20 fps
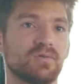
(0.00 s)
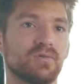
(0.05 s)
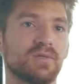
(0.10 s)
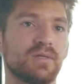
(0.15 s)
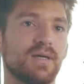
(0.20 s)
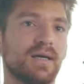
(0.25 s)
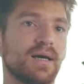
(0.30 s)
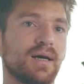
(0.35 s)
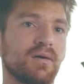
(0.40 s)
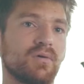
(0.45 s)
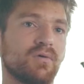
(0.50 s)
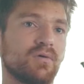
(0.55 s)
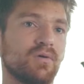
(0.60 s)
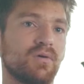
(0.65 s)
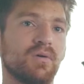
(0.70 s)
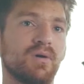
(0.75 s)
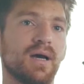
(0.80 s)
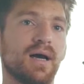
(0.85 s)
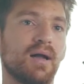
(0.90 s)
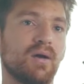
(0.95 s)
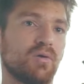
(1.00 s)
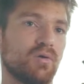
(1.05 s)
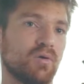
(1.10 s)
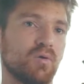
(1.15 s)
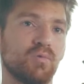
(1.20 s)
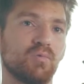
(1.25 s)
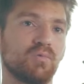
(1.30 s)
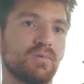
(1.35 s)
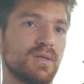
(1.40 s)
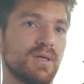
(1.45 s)
sociedad con
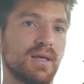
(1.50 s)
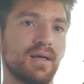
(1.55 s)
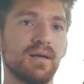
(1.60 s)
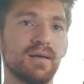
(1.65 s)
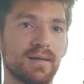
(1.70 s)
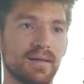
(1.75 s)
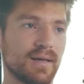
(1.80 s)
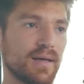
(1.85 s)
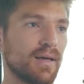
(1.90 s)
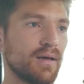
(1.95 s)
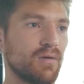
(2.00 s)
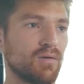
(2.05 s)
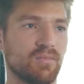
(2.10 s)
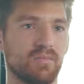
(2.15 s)
algo útil que,